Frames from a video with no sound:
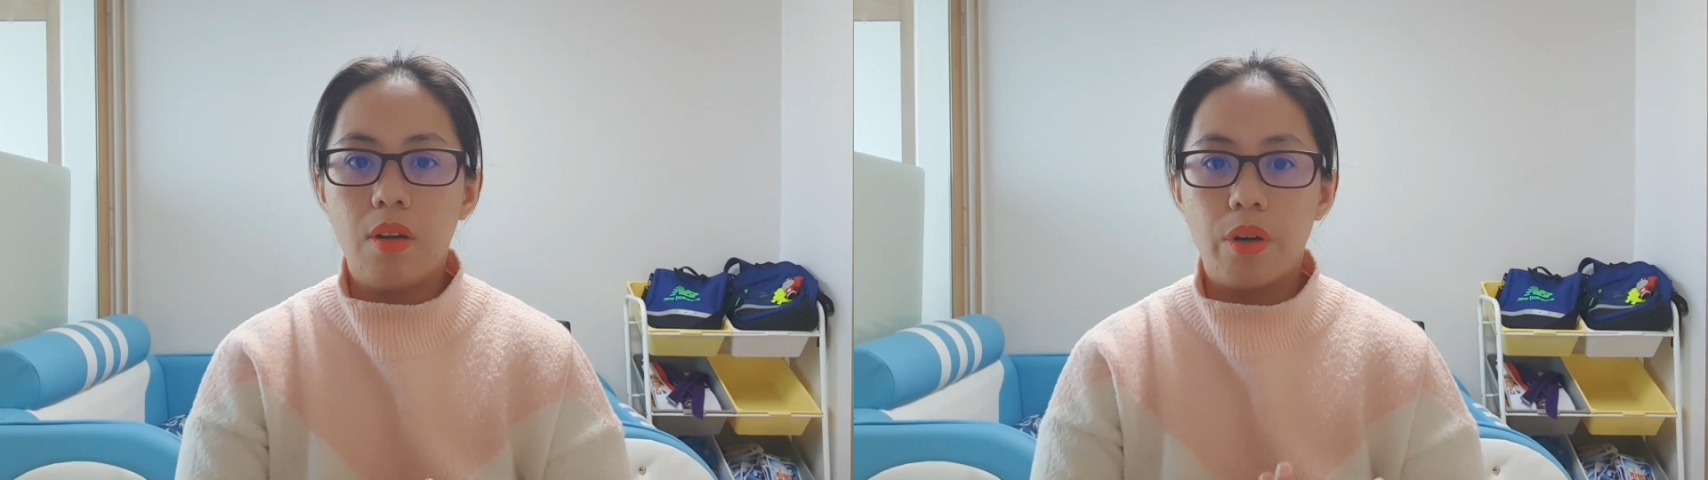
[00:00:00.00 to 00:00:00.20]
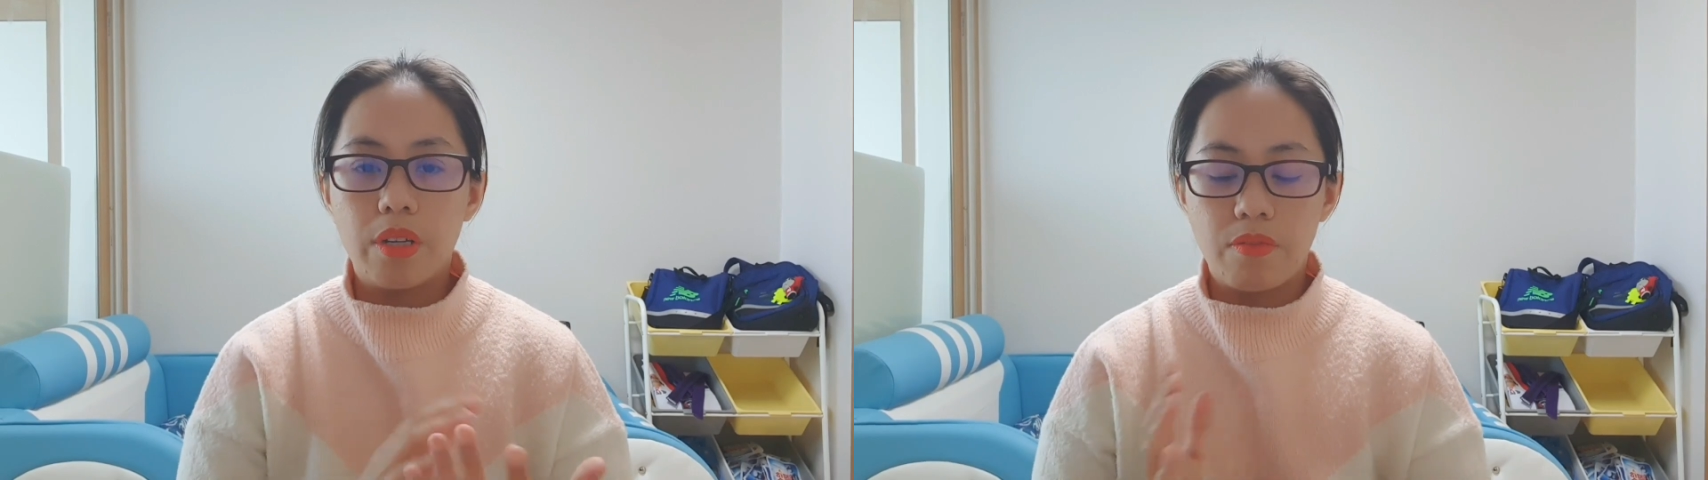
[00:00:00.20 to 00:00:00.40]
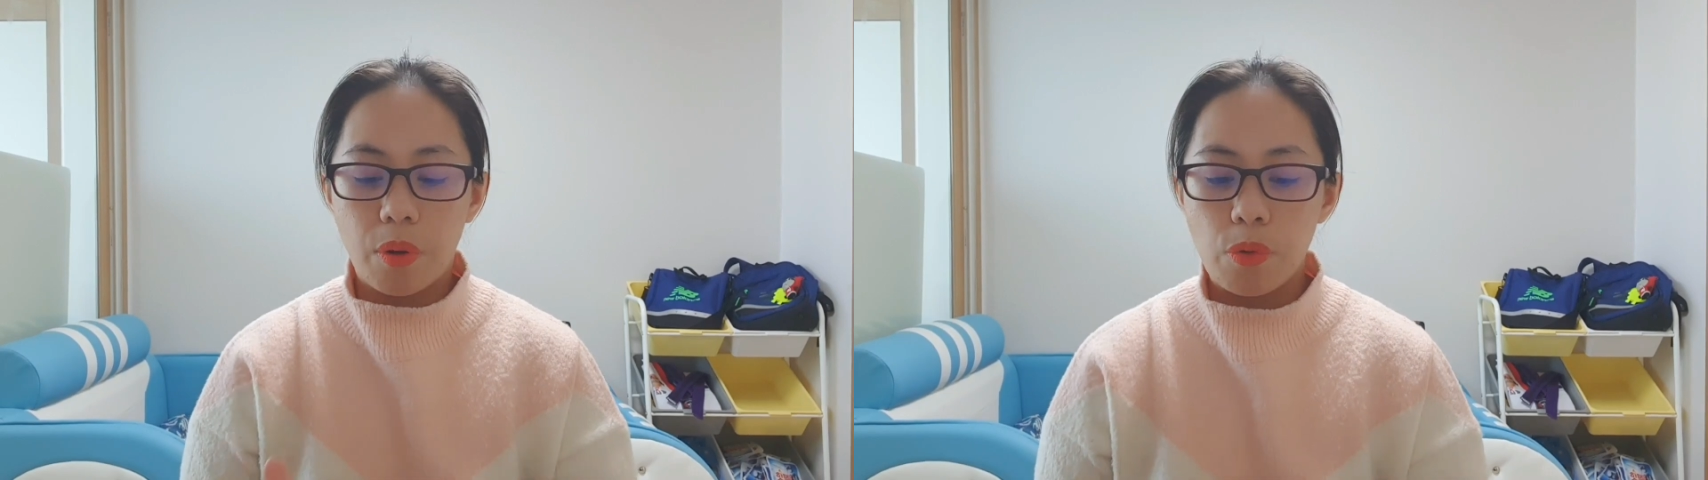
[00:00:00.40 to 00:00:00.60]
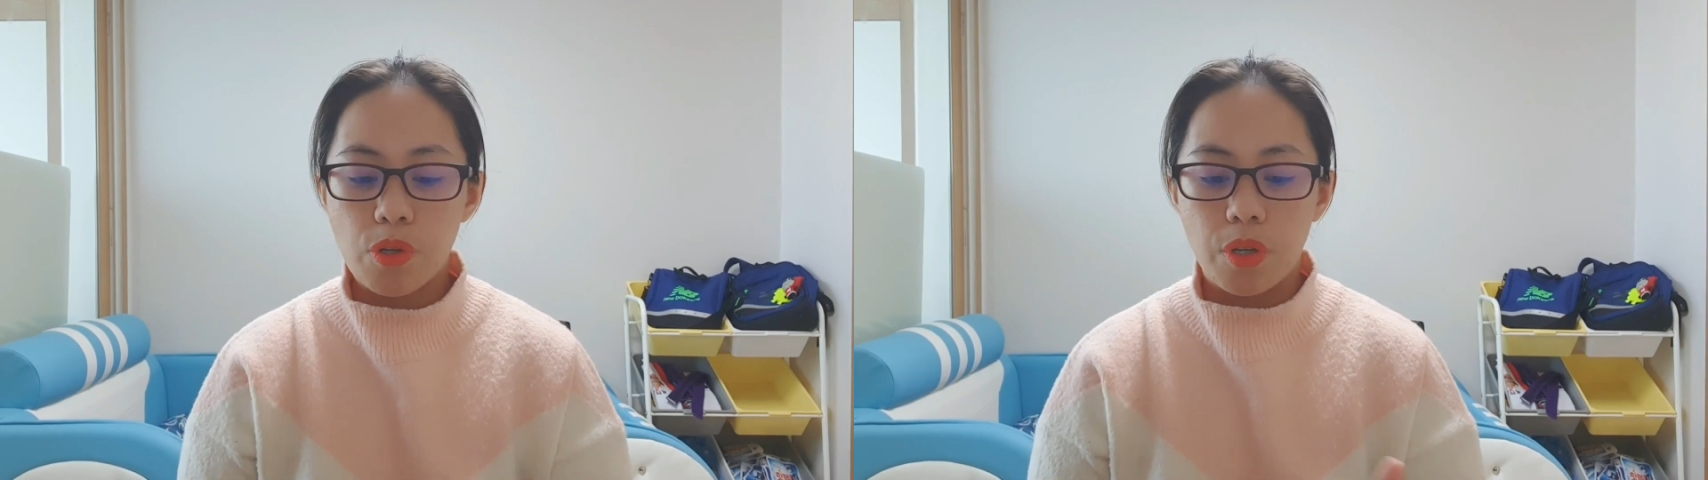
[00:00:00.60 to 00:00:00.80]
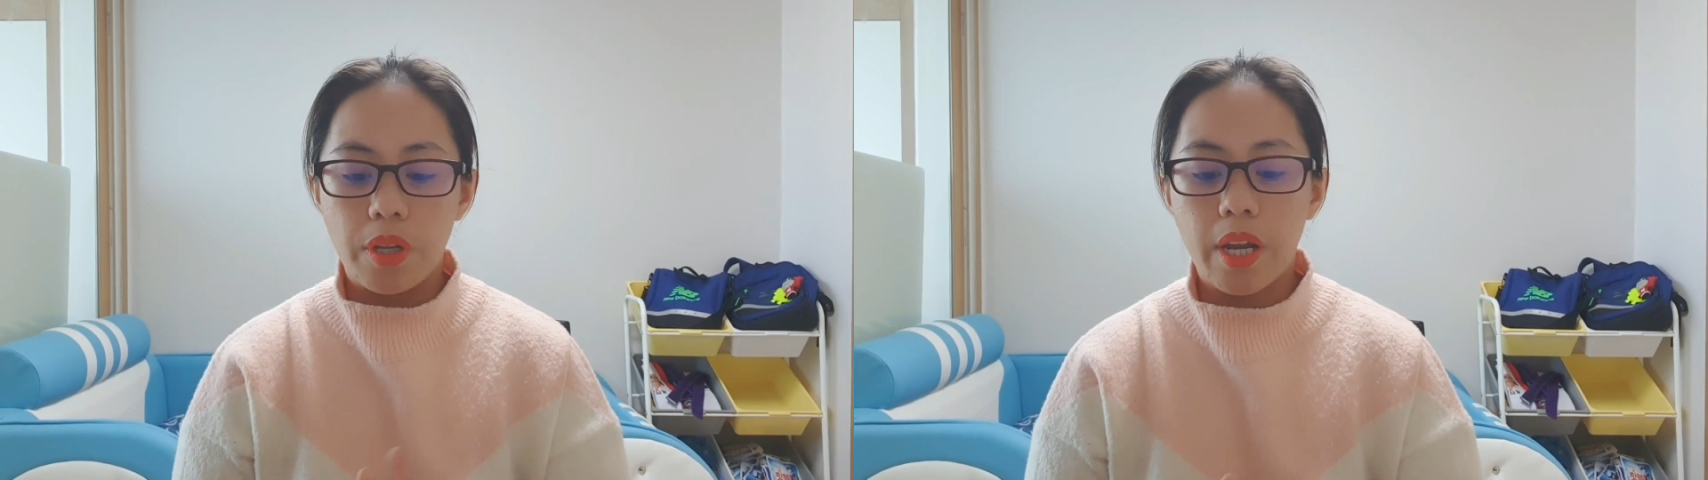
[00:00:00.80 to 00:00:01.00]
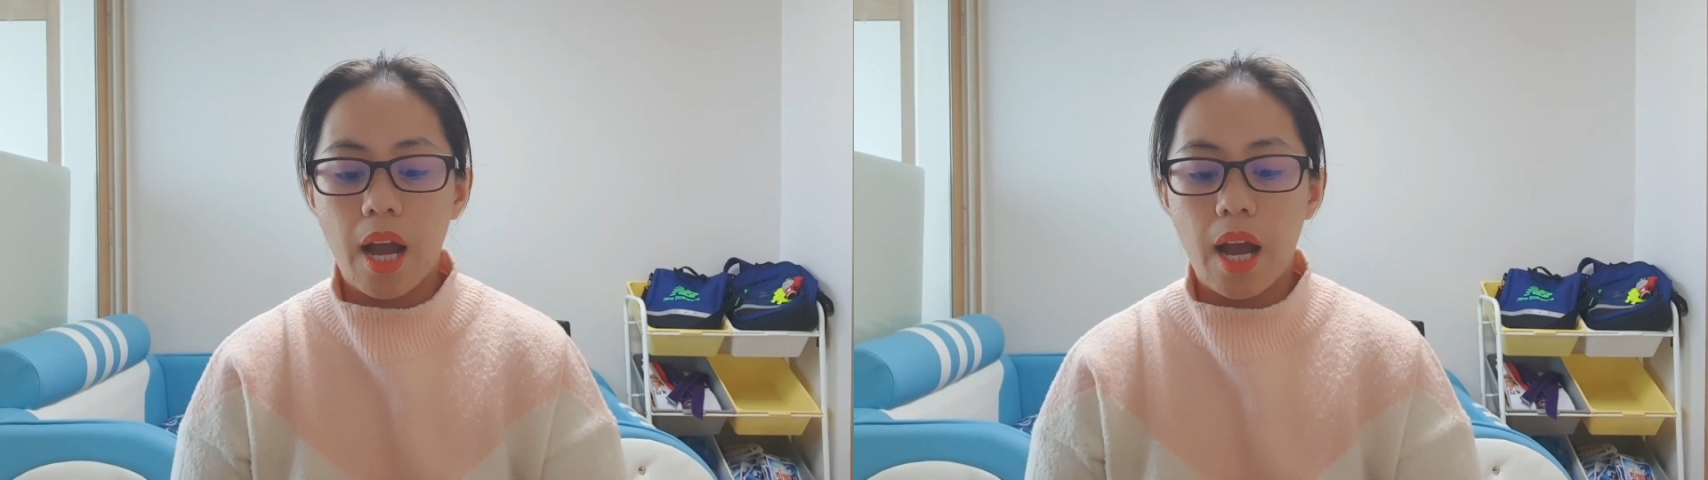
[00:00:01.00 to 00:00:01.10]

or devotion,